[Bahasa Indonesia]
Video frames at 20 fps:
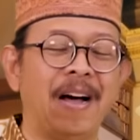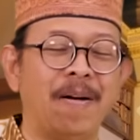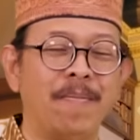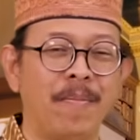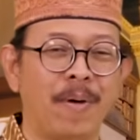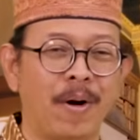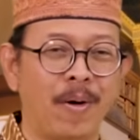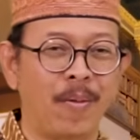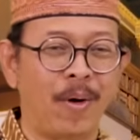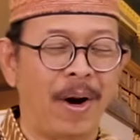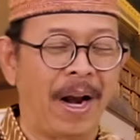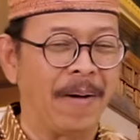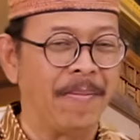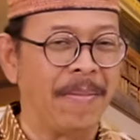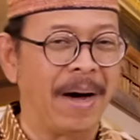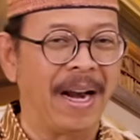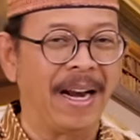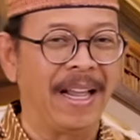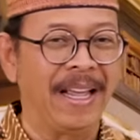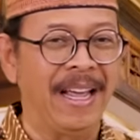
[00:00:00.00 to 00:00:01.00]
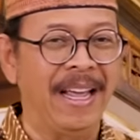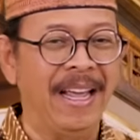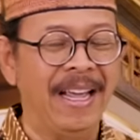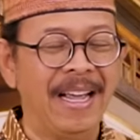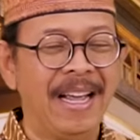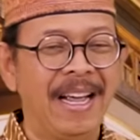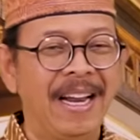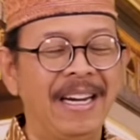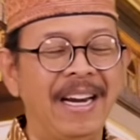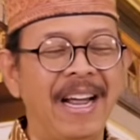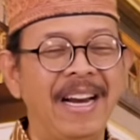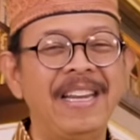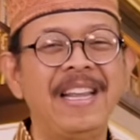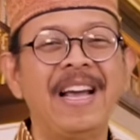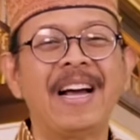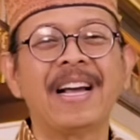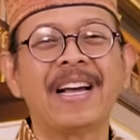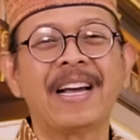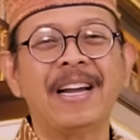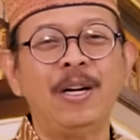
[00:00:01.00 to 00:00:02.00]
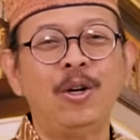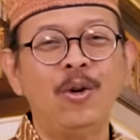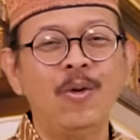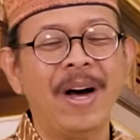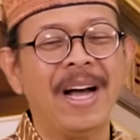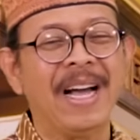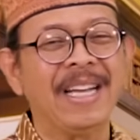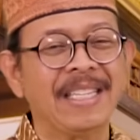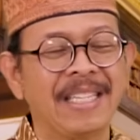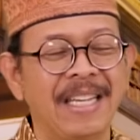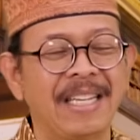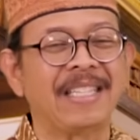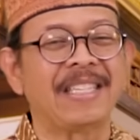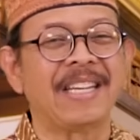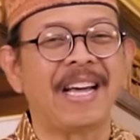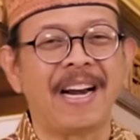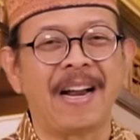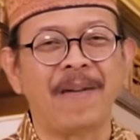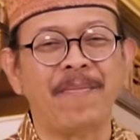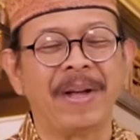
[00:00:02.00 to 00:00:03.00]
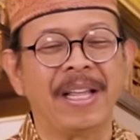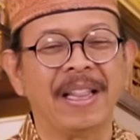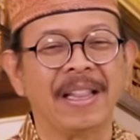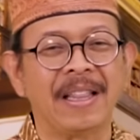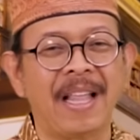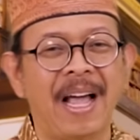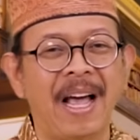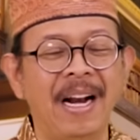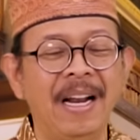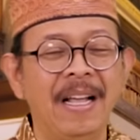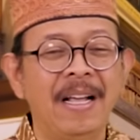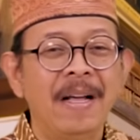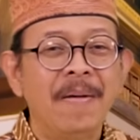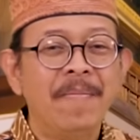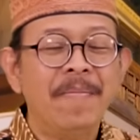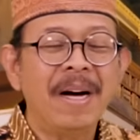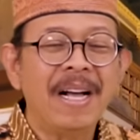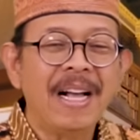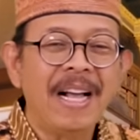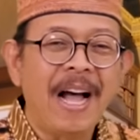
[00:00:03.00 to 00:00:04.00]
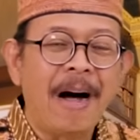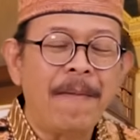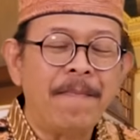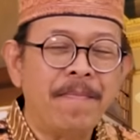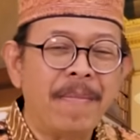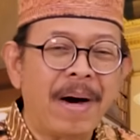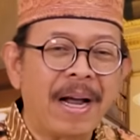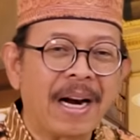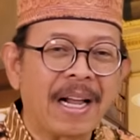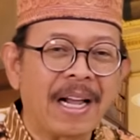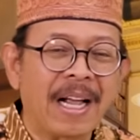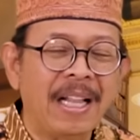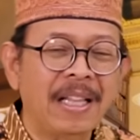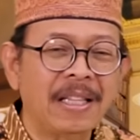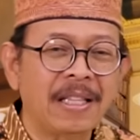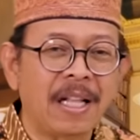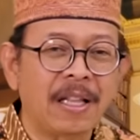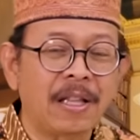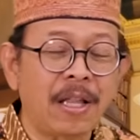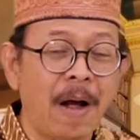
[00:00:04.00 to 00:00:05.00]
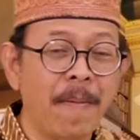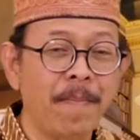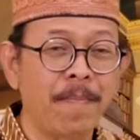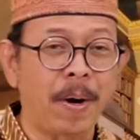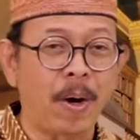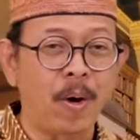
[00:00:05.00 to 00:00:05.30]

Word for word: yang berbolak-balik dan yang kedua secara mental menggambarkan tentang